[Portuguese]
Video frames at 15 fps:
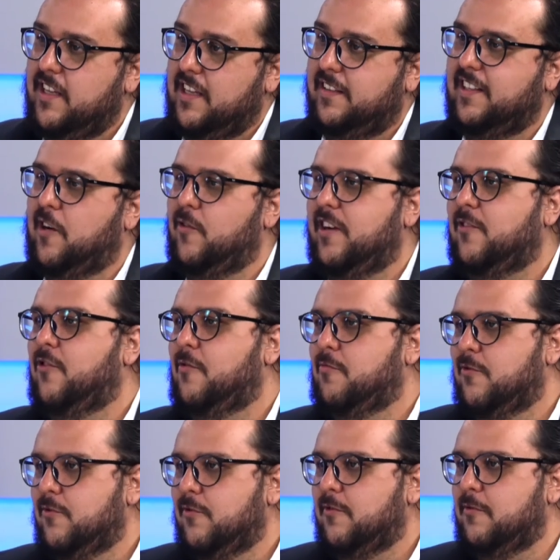Não é
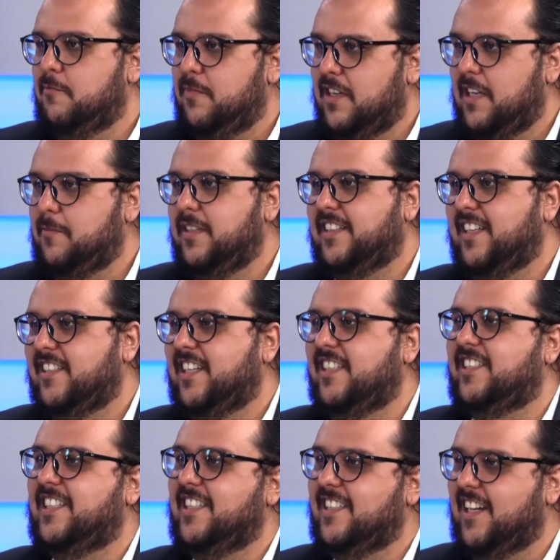comum um parlamentar já
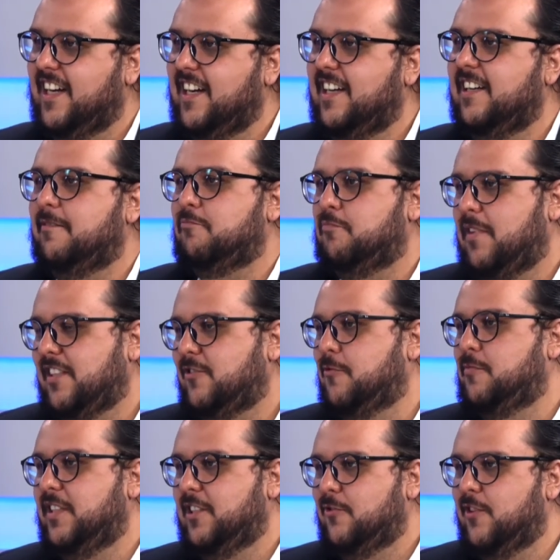chegar
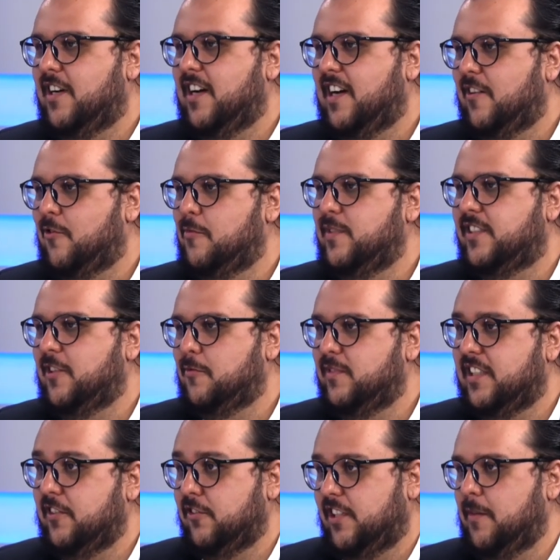assumindo a, a comissão
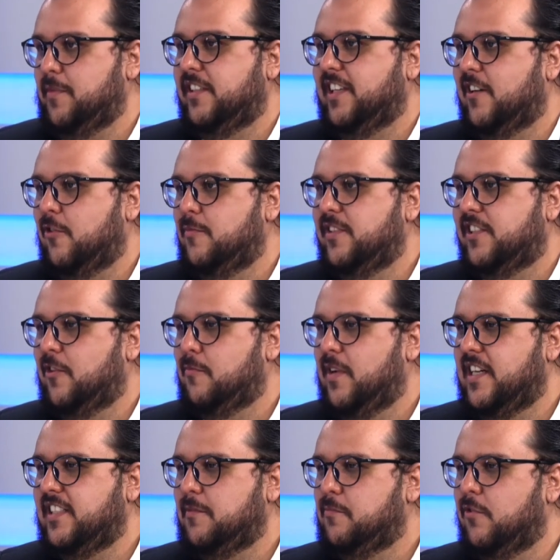de orçamento, que é a comissão
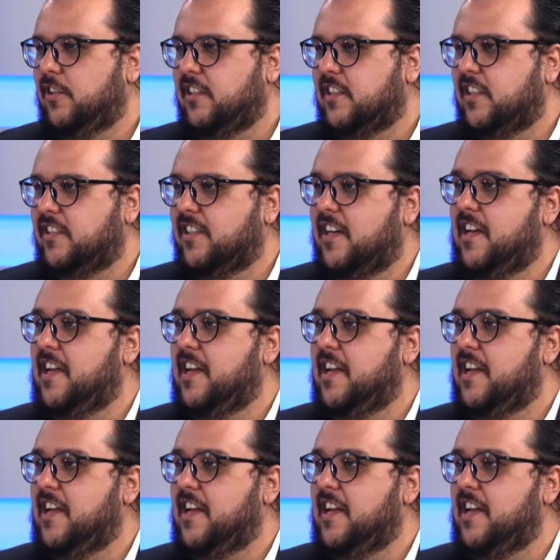mais importante